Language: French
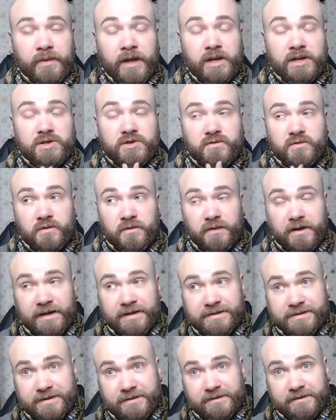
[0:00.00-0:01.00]
je vous ferai
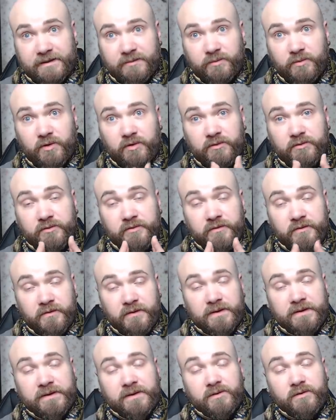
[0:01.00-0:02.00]
certainement une
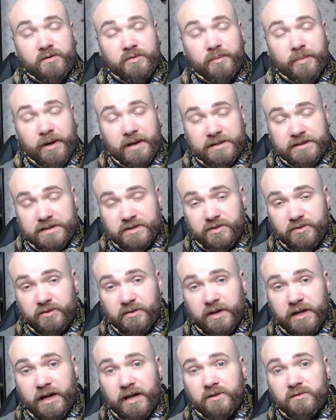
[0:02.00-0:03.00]
vidéo
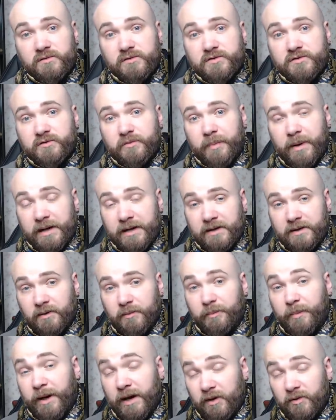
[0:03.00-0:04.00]
particulière où je vous
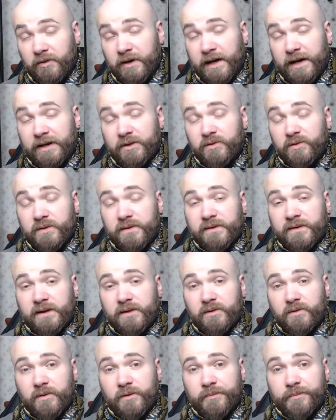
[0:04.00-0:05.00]
parlerai de
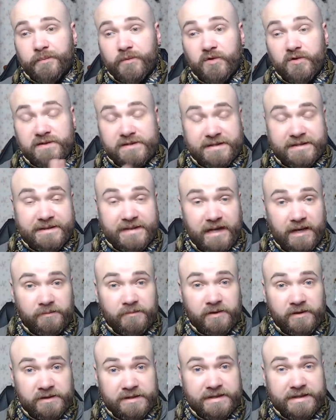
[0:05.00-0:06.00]
cette, euh, dame
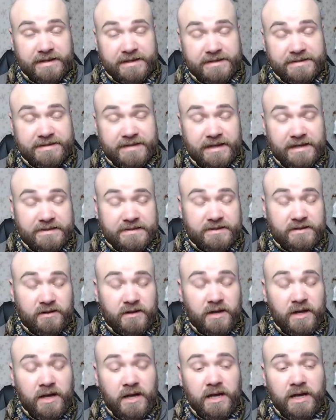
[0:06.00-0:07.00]
hein, qui exerce.
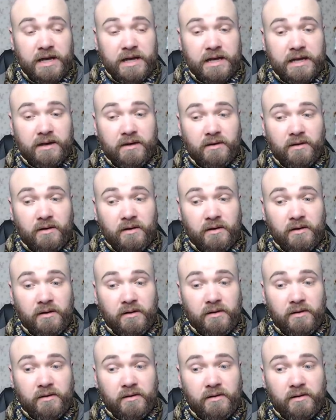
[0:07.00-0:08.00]
Et euh,
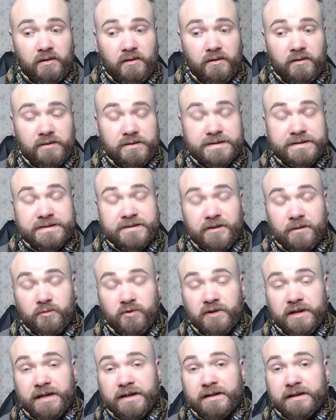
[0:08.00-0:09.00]
c'est
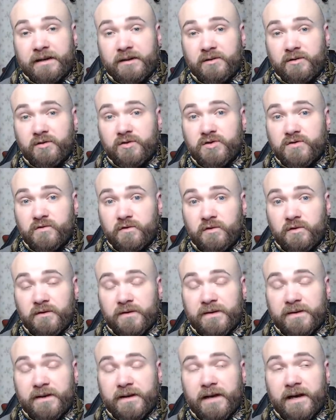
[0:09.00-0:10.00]
vraiment quelqu'un que je vous
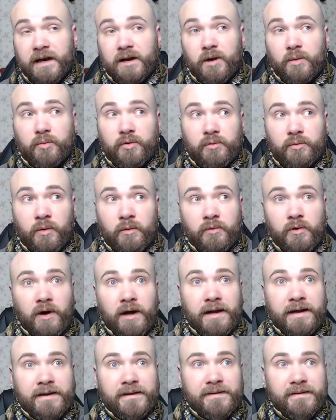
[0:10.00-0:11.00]
conseillerais. Alors pour le moment,
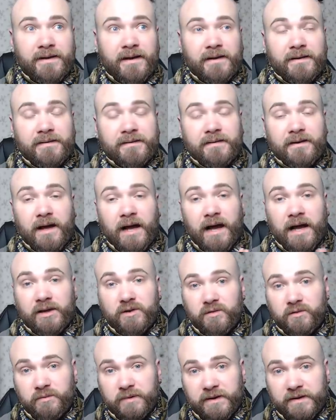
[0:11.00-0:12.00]
elle exerce à
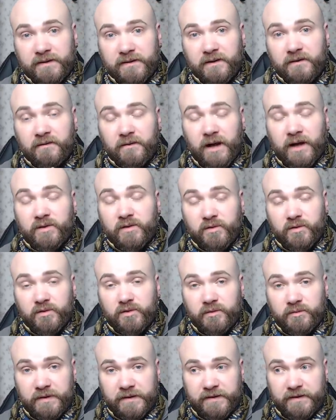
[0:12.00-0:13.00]
domicile, enfin à son
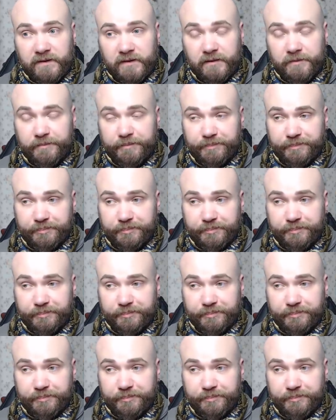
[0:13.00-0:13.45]
domicile